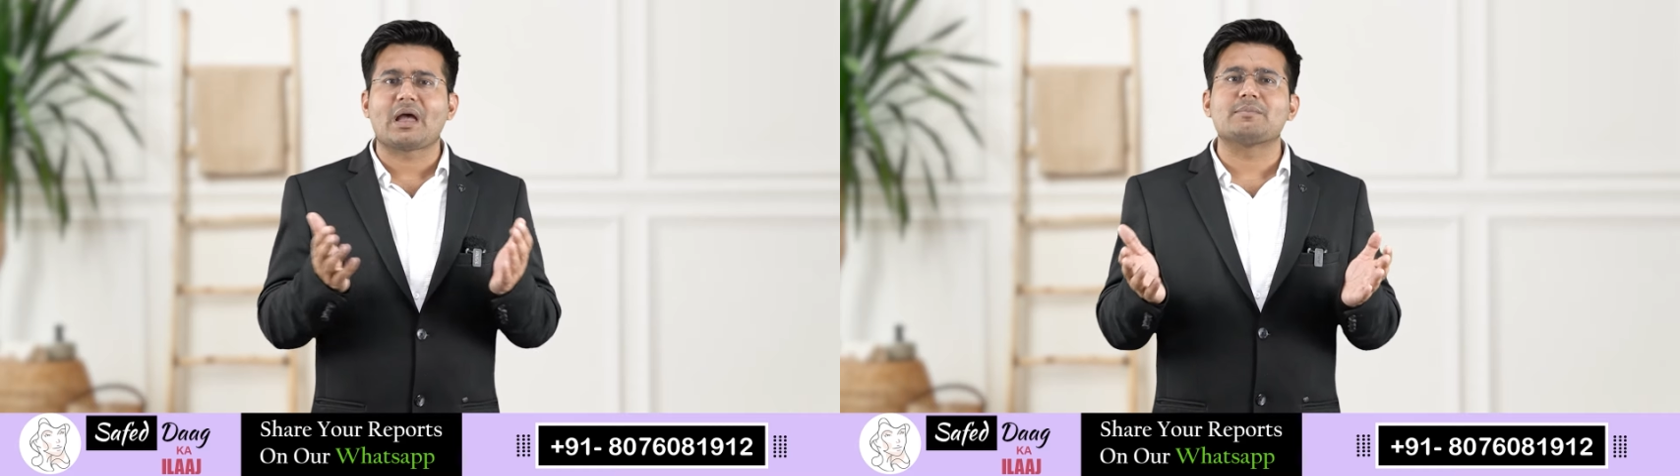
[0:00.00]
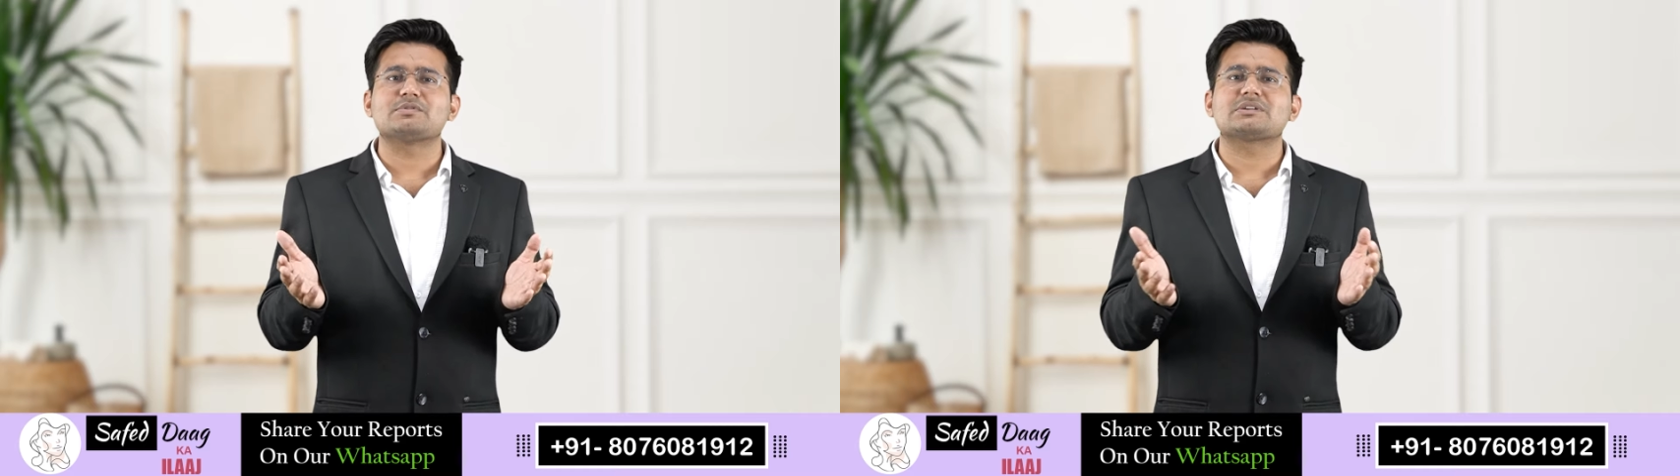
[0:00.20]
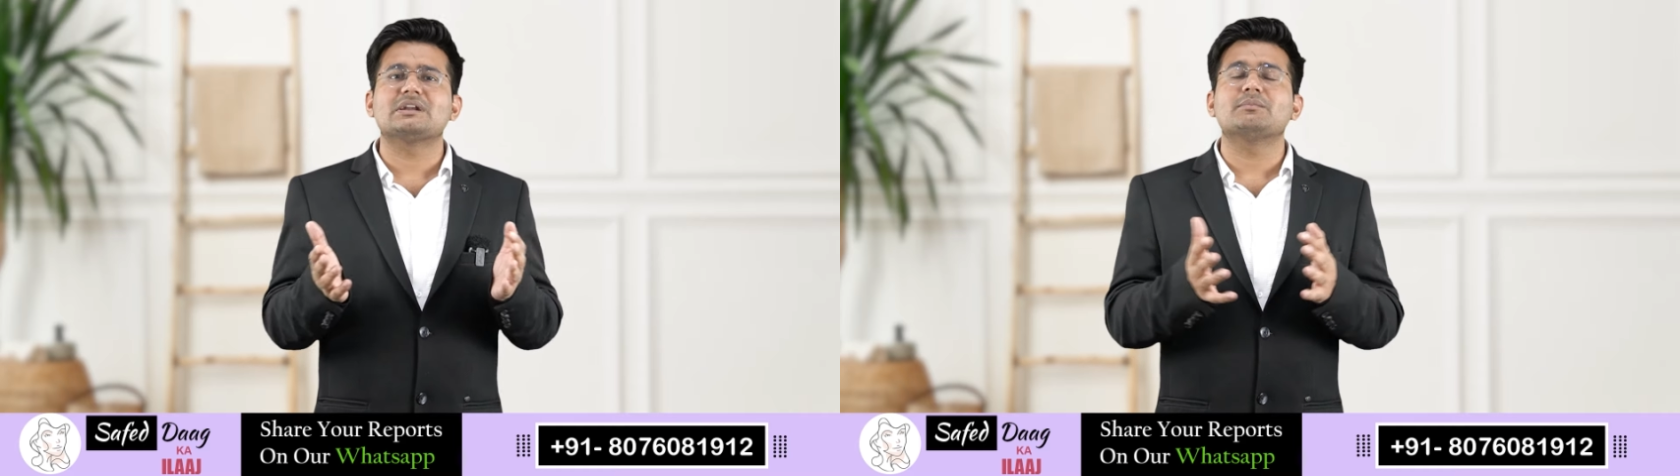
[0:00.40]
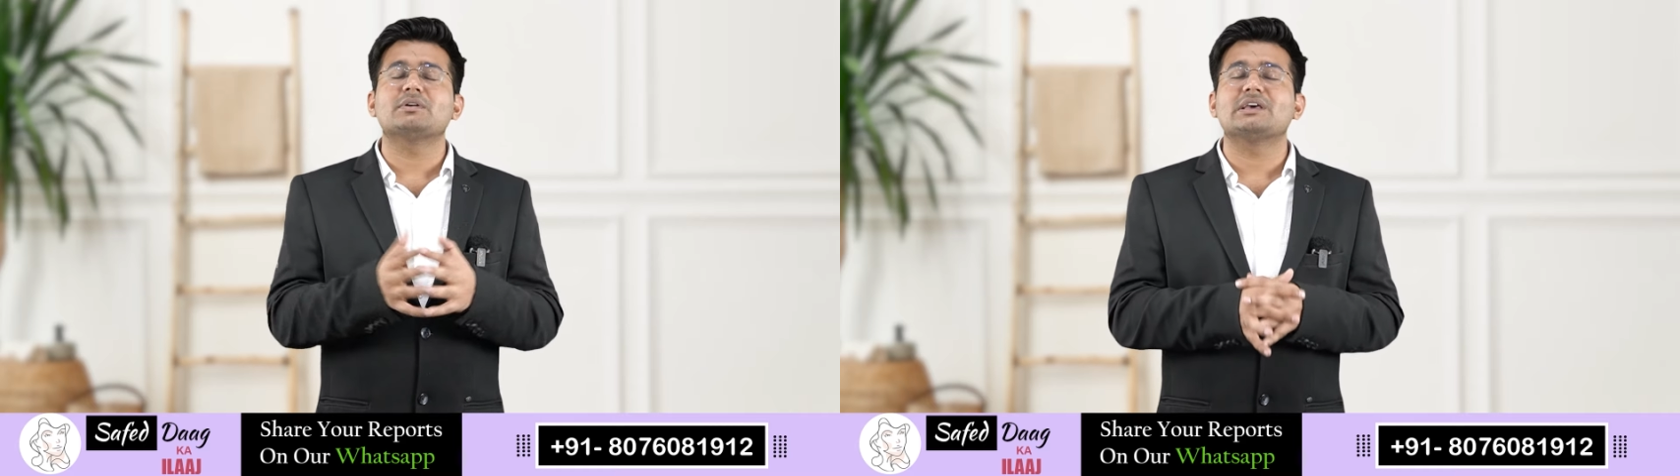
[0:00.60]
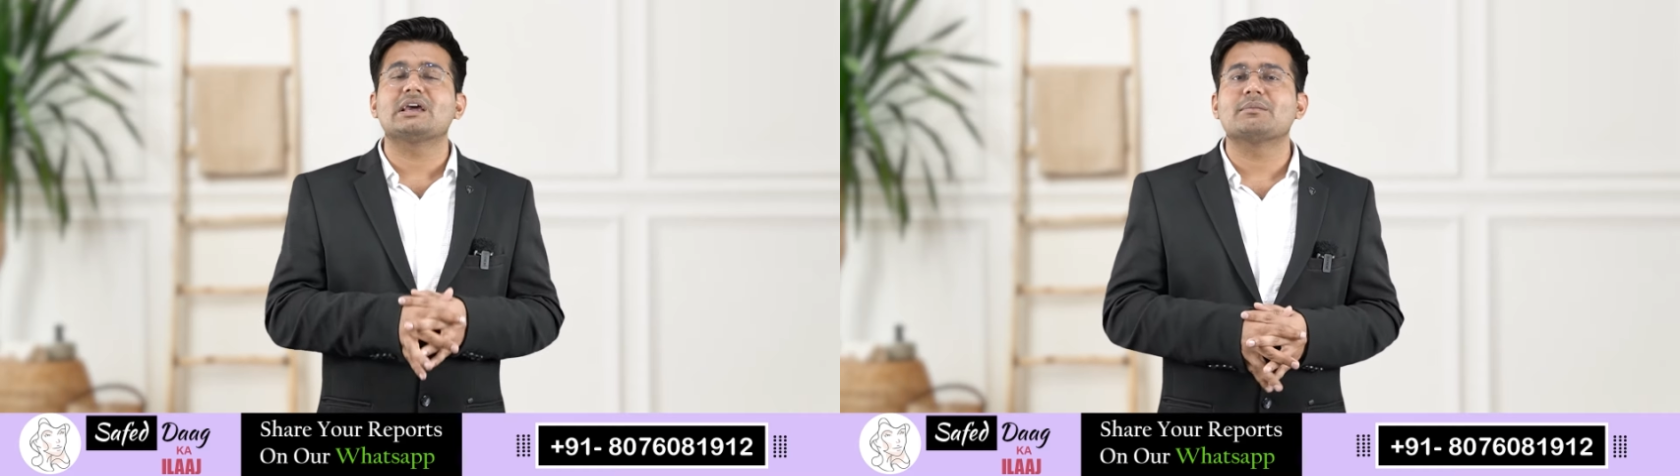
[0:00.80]
आप स्क्रीन
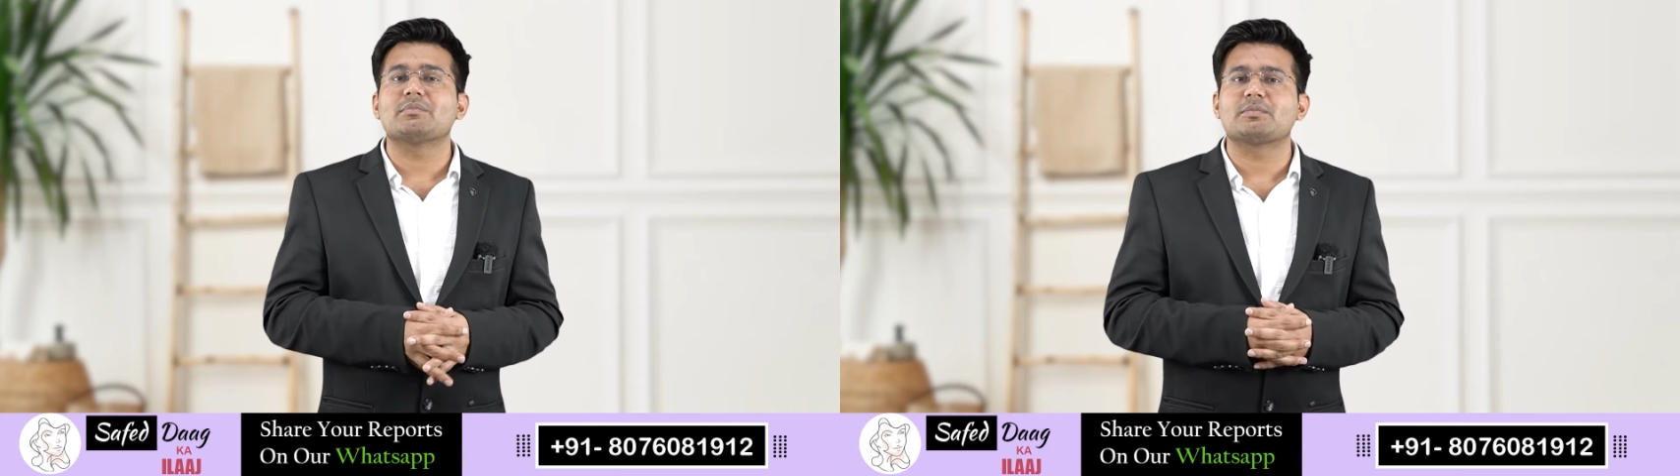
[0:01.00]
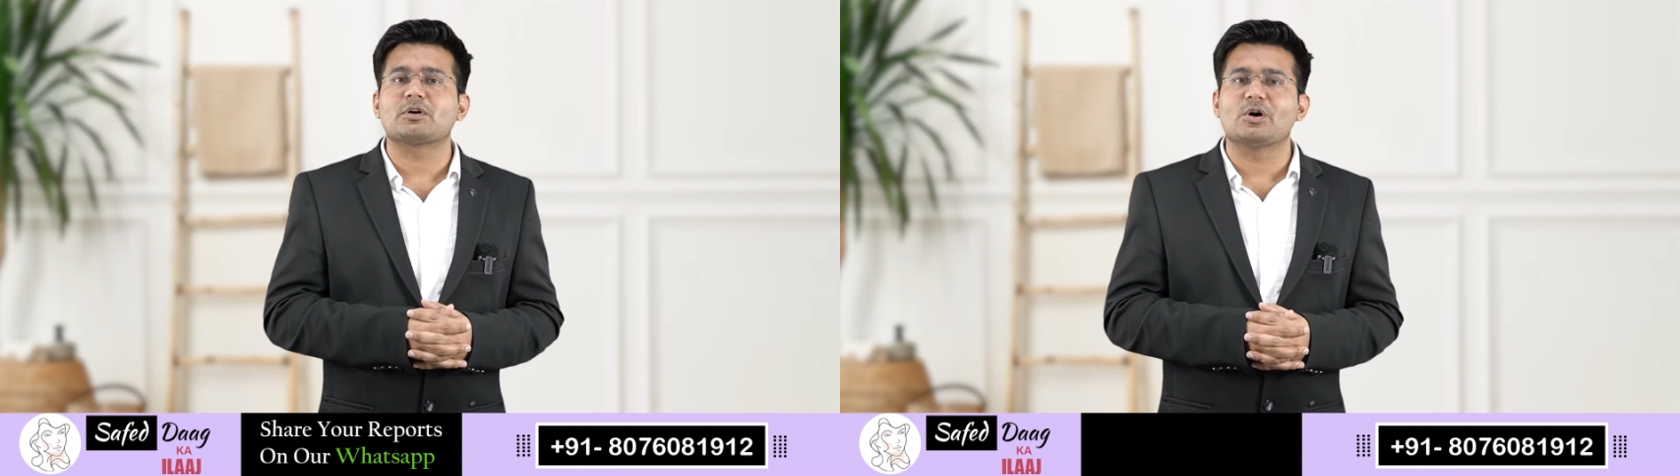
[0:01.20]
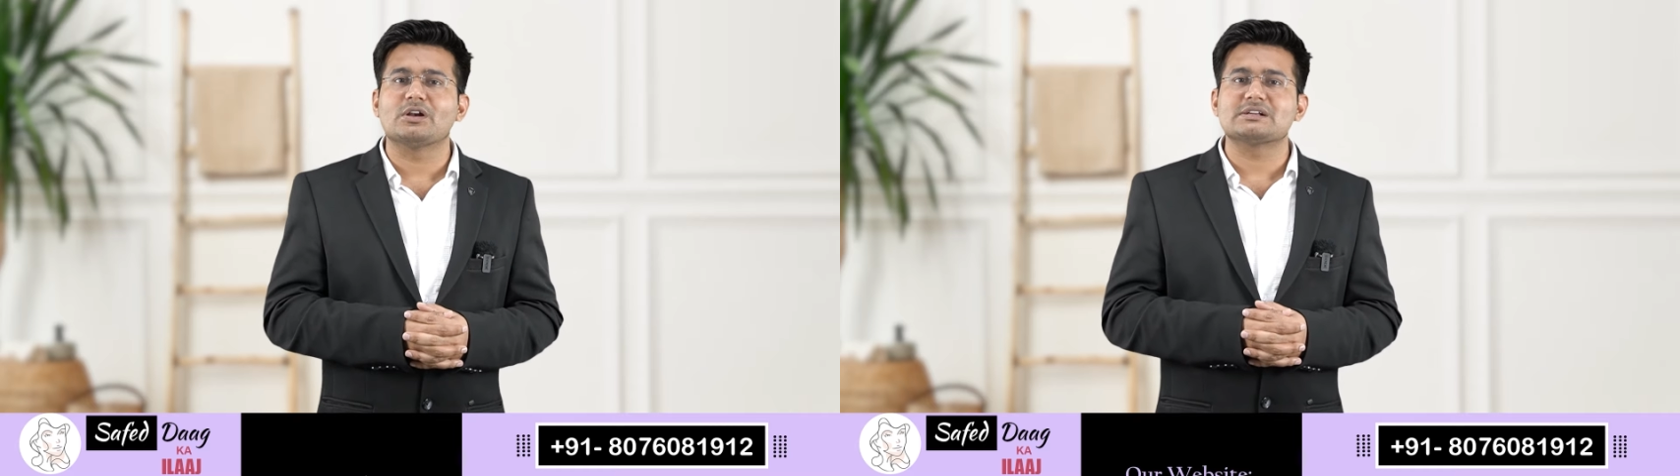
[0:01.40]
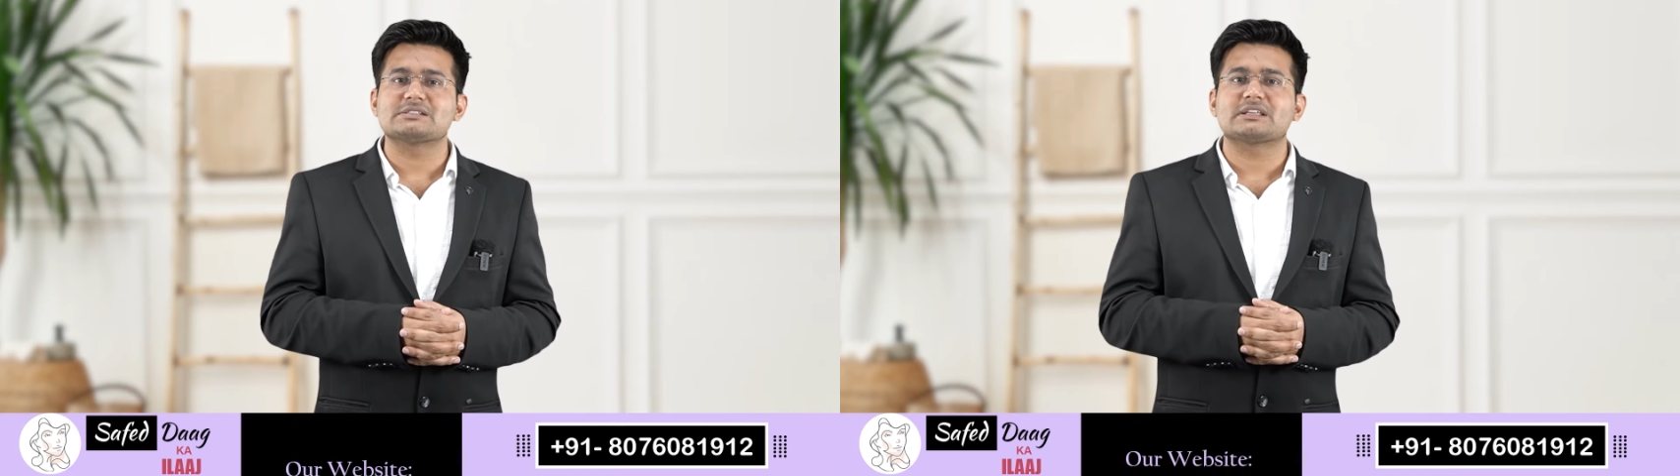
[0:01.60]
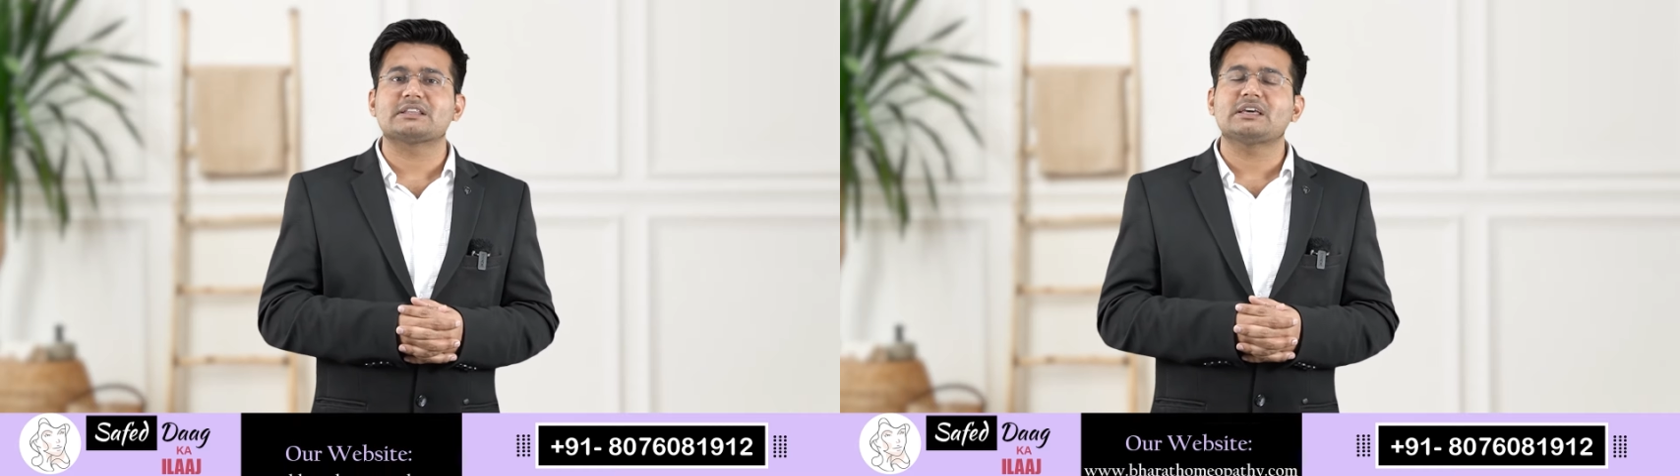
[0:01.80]
पर दिए नंबर पर कॉल कर
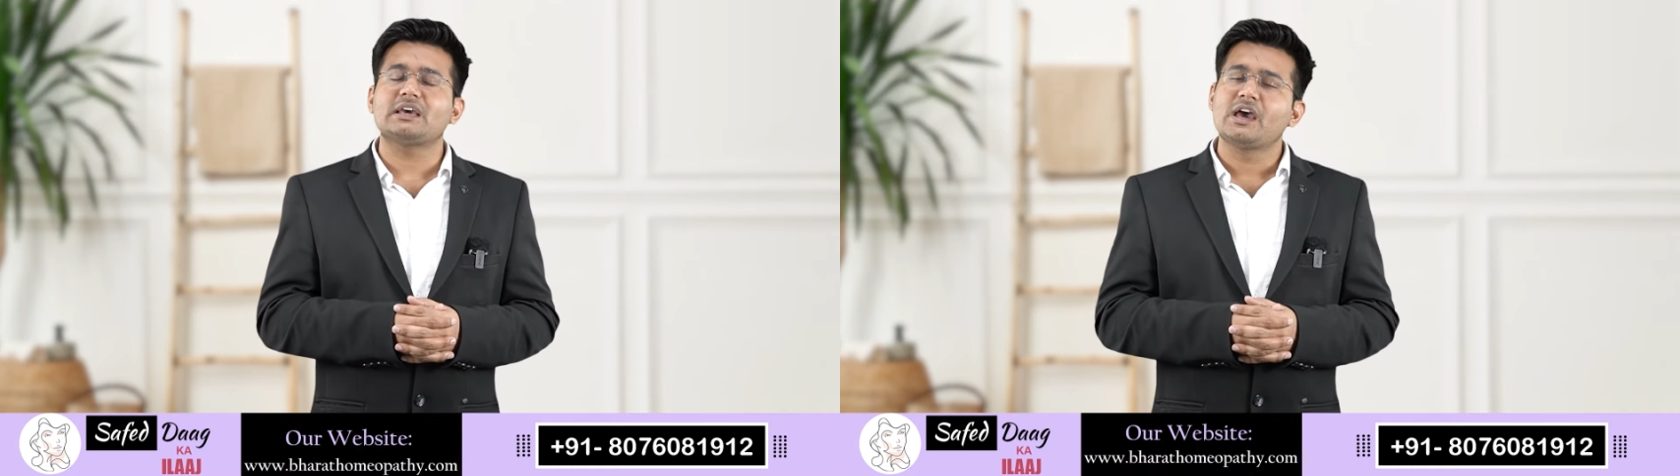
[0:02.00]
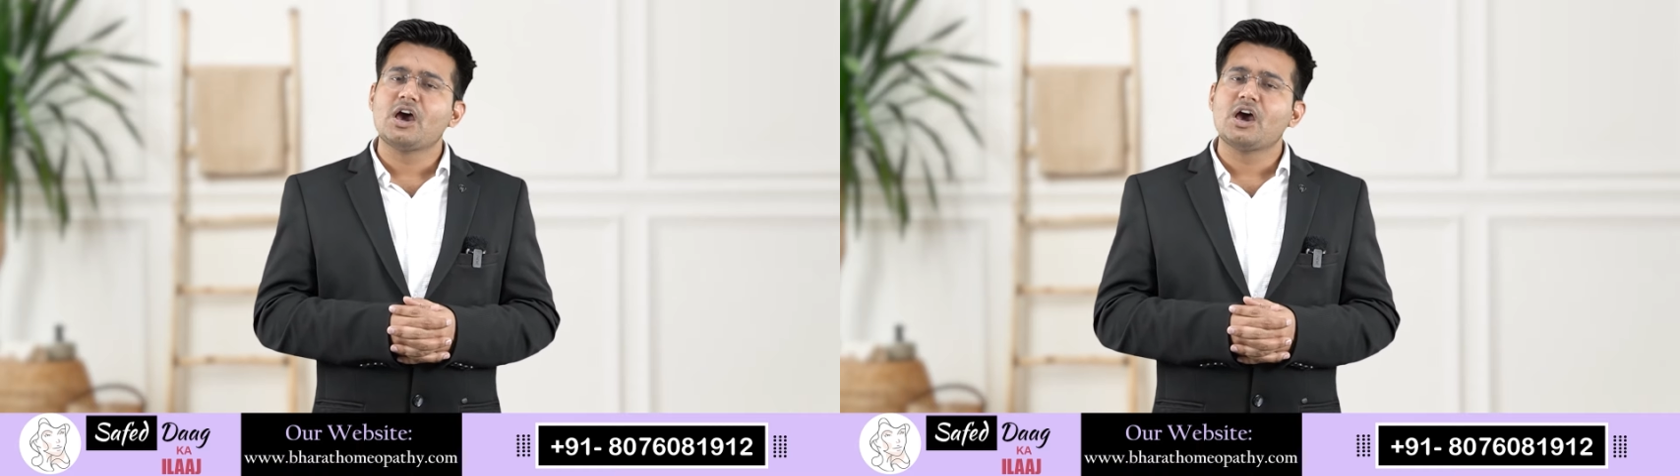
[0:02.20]
सकते हैं